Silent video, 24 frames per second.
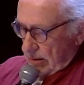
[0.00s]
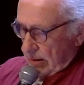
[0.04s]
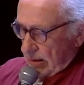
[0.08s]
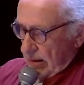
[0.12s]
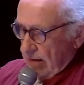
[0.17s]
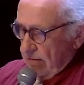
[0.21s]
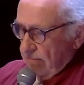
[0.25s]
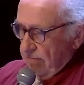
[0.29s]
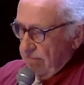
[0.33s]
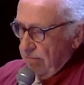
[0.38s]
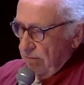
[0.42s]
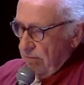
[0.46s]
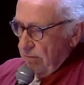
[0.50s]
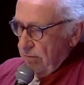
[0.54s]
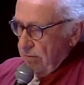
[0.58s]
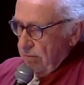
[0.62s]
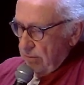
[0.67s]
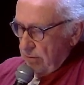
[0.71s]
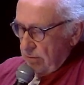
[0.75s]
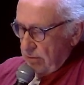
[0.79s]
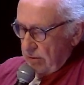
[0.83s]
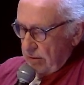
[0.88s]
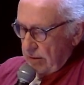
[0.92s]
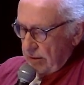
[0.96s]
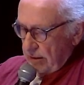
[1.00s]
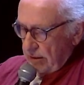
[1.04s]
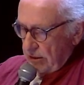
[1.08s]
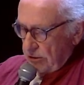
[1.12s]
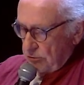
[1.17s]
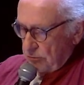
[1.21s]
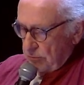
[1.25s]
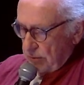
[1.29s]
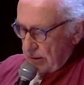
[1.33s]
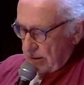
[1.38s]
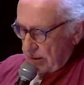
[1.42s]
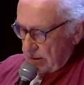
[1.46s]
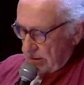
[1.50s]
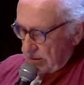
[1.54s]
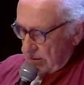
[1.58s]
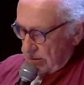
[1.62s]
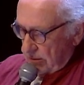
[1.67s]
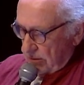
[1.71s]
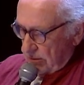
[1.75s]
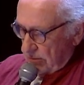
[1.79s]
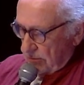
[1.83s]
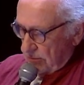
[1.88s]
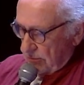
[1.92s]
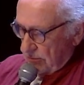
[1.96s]
Avant les rituels
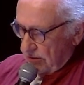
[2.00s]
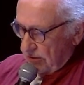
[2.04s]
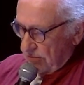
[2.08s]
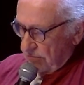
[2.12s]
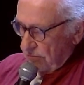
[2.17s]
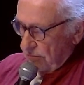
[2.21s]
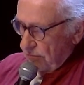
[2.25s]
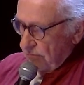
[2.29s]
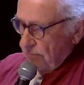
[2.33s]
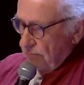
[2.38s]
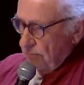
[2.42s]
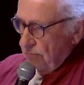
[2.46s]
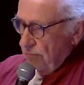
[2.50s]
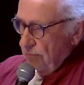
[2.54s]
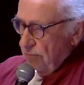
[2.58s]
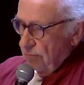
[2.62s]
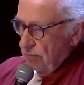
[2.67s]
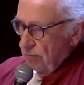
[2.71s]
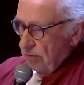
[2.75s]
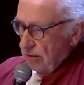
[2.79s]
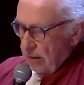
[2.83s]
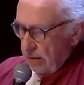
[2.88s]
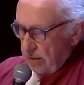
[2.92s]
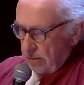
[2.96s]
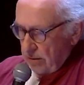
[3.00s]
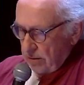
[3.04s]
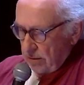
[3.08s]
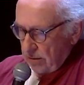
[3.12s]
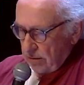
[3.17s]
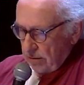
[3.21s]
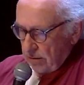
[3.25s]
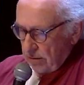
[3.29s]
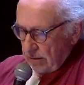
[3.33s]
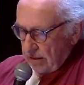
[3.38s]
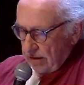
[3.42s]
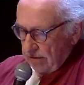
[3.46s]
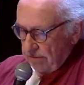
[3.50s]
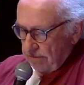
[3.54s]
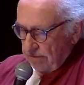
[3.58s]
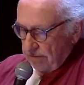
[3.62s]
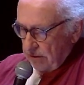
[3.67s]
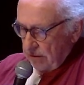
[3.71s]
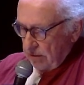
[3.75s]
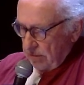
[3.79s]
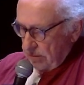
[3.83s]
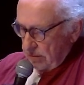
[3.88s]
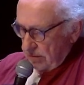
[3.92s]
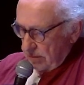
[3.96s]
que nous avons vus tout à l'heure, il y
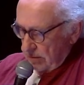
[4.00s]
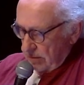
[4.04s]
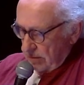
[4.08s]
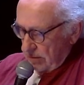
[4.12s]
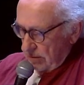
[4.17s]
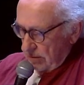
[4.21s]
avait euh,